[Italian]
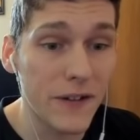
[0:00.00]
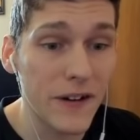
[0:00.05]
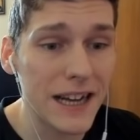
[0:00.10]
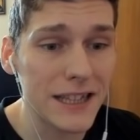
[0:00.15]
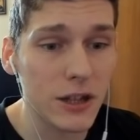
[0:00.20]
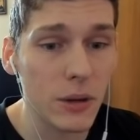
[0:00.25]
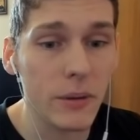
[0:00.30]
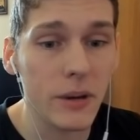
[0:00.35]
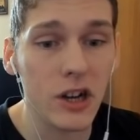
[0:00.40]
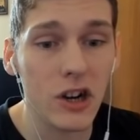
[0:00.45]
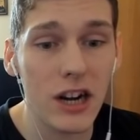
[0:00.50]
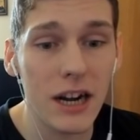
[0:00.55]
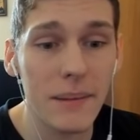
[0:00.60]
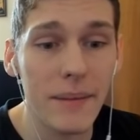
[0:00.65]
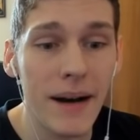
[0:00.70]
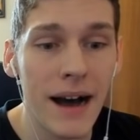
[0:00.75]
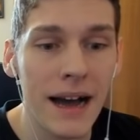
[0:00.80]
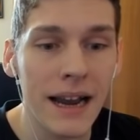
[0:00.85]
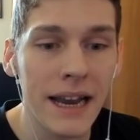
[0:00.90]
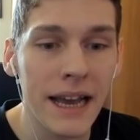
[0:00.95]
Phantom che non è
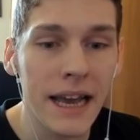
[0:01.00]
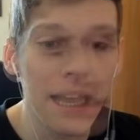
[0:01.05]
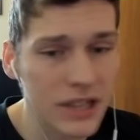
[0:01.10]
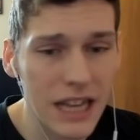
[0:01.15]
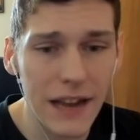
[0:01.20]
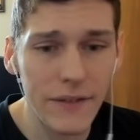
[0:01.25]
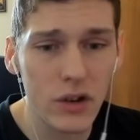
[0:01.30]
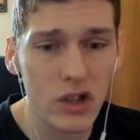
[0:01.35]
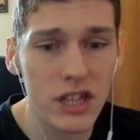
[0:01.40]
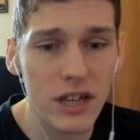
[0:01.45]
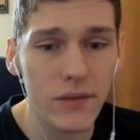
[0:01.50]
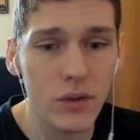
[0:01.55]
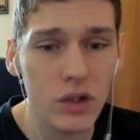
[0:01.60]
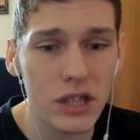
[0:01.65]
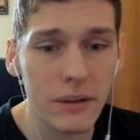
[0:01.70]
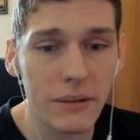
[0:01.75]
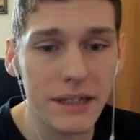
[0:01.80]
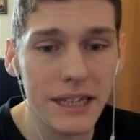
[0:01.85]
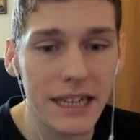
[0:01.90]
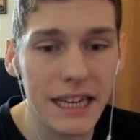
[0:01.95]
male. Knife l'ho già avuta,
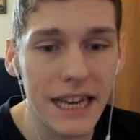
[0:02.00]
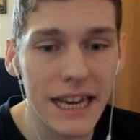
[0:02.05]
quindi